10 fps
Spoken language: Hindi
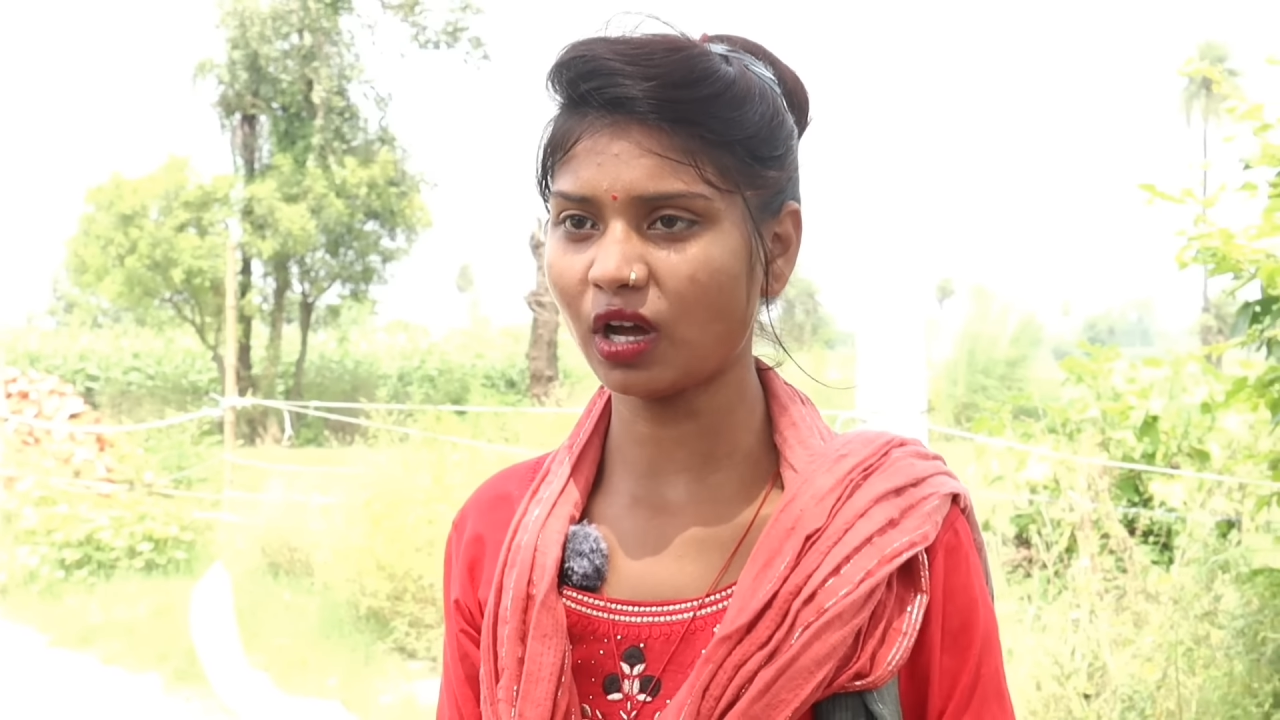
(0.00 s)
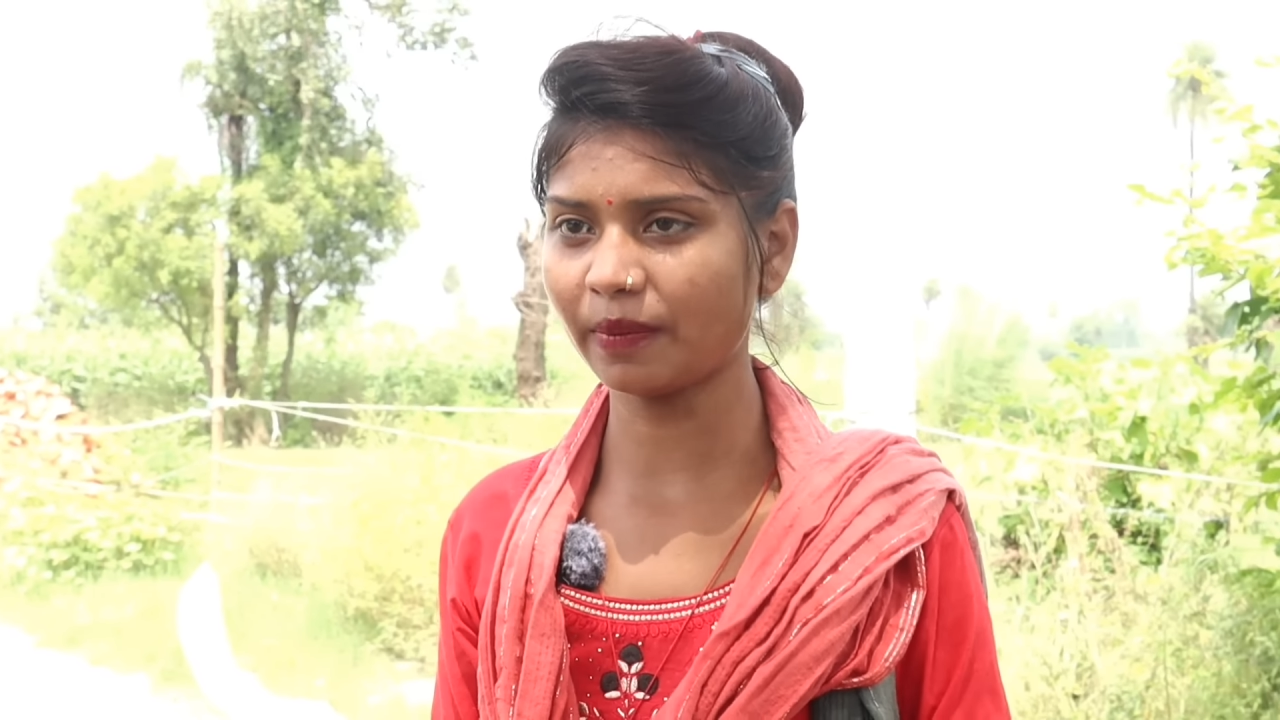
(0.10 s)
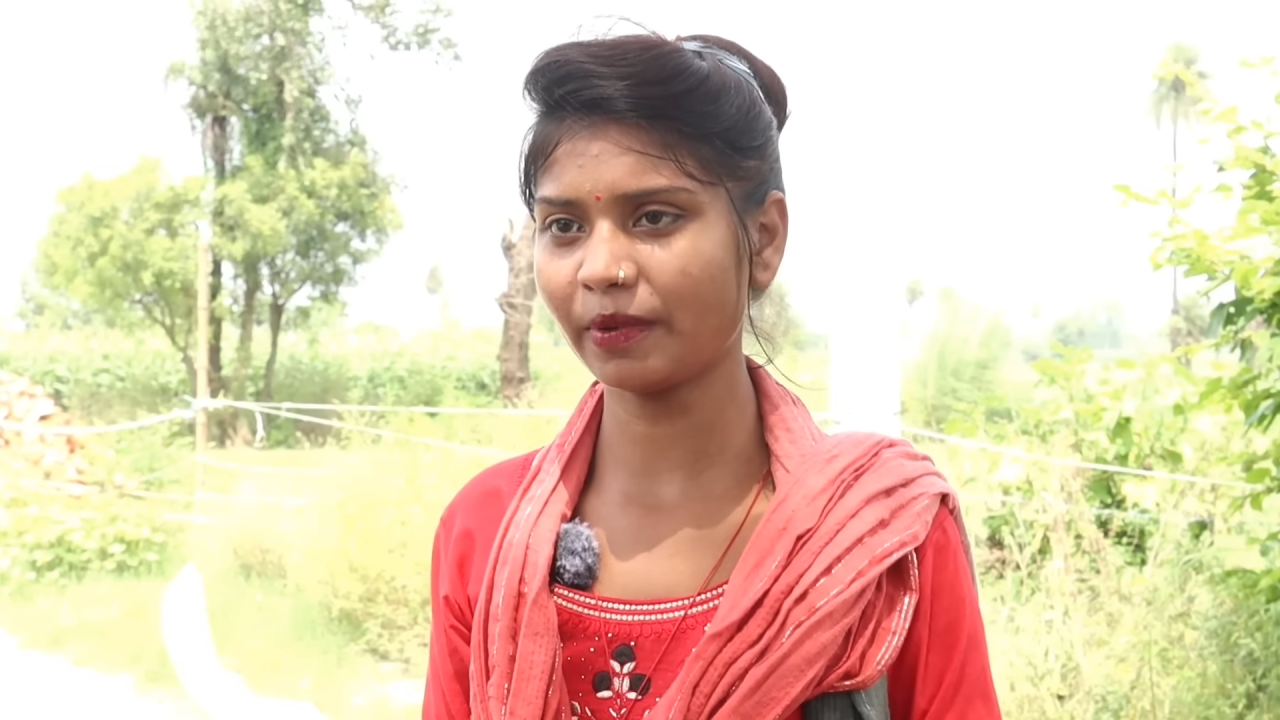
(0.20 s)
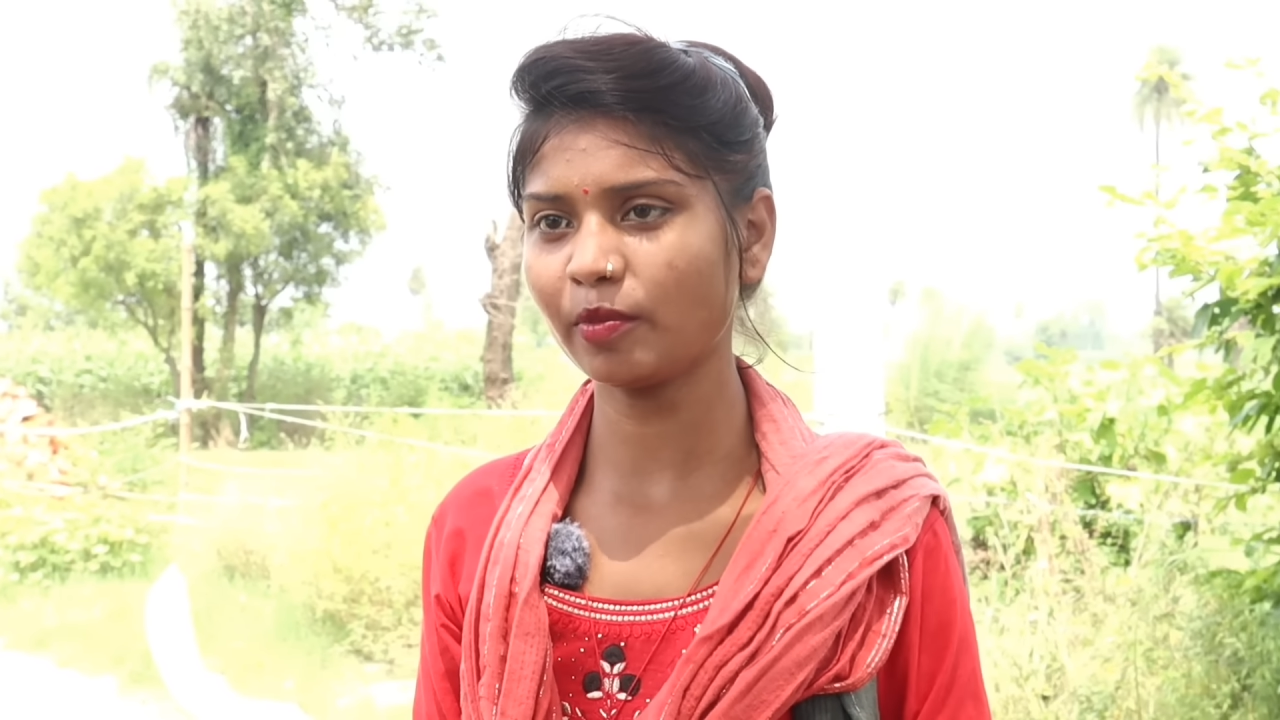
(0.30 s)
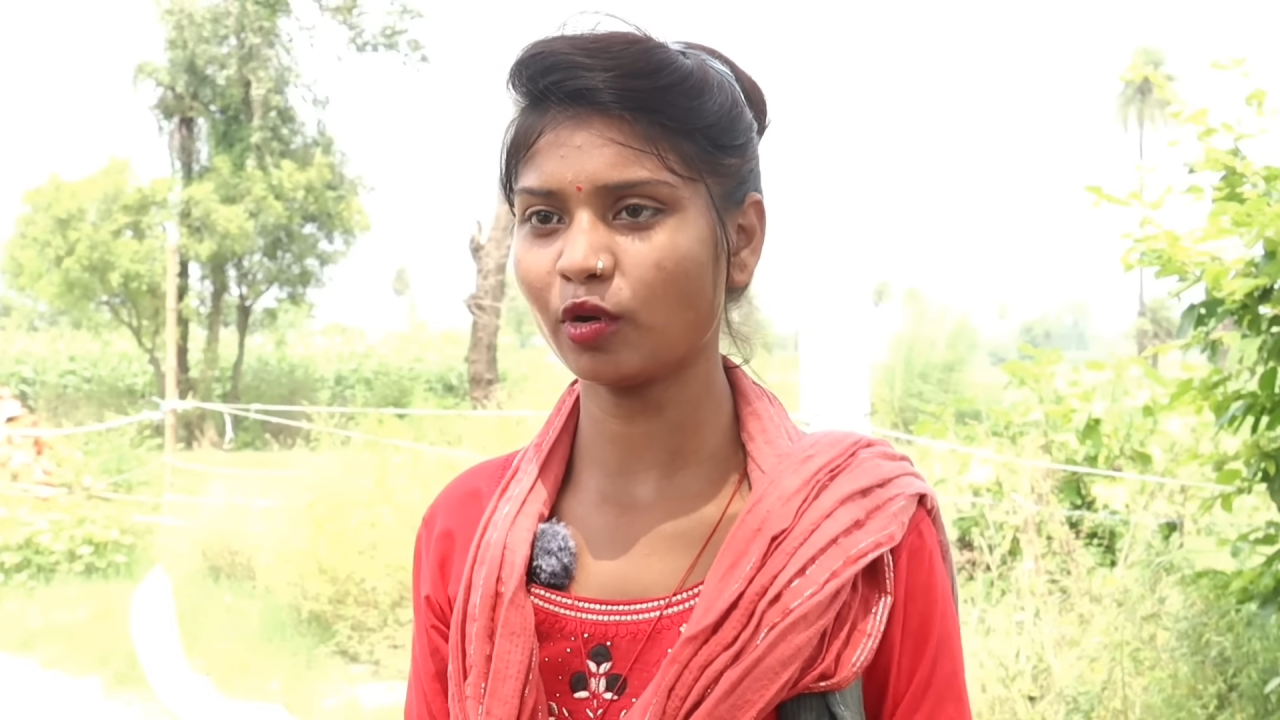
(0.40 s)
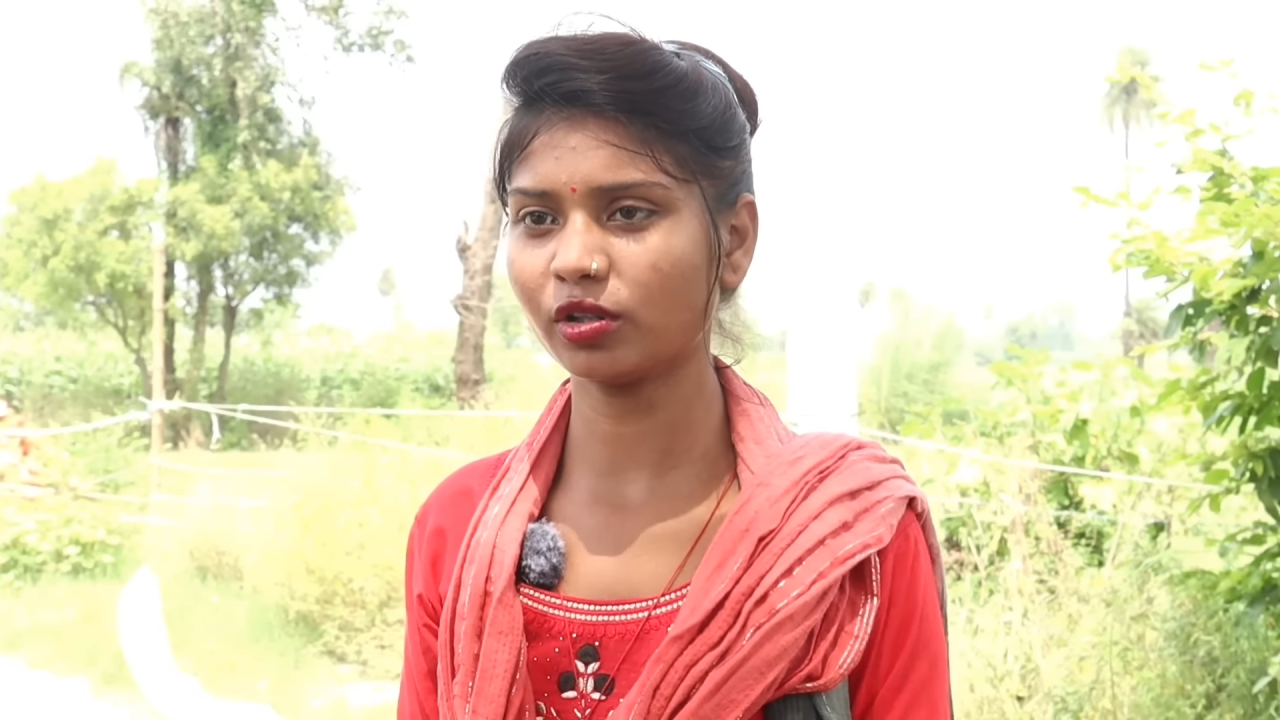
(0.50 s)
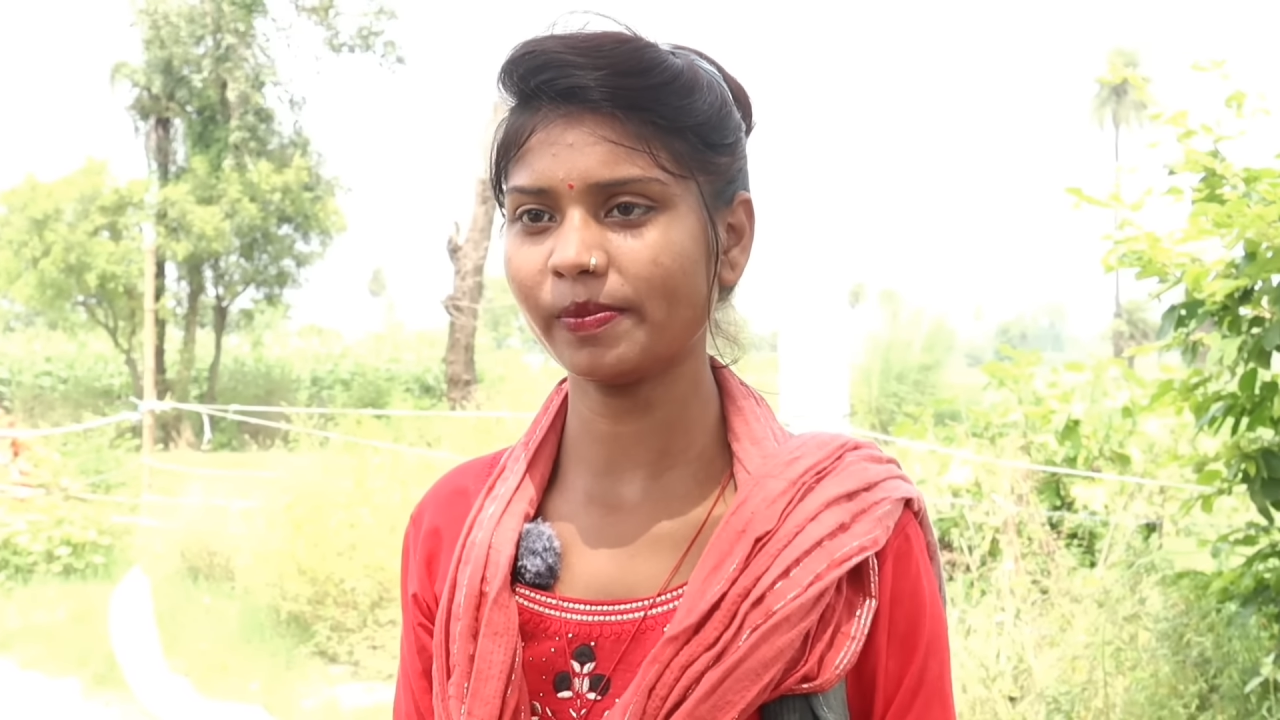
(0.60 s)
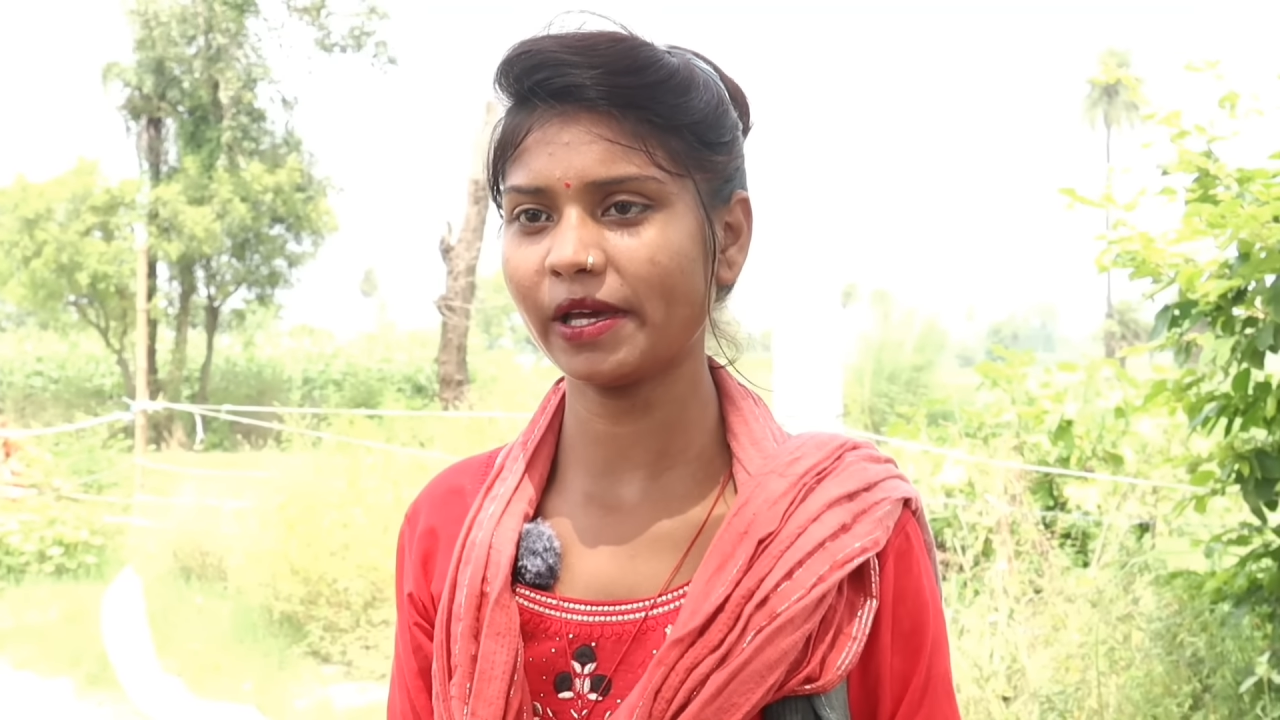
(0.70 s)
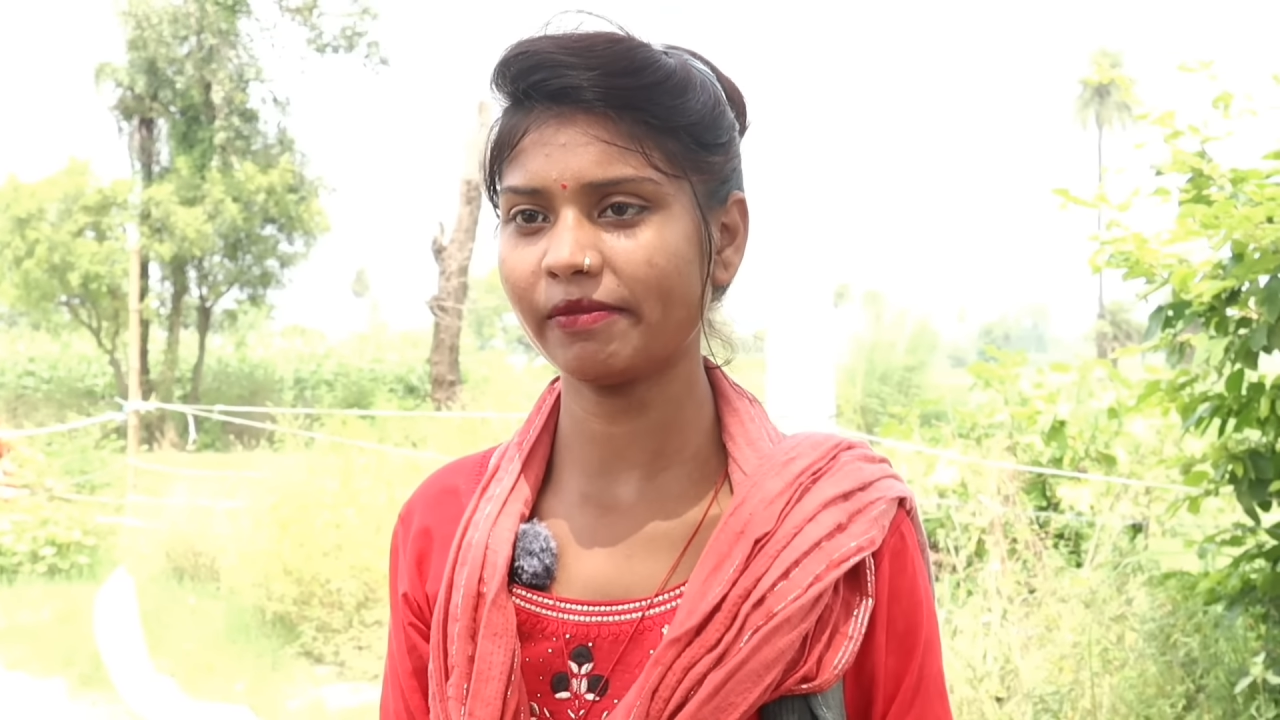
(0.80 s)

तो आपकी बहुत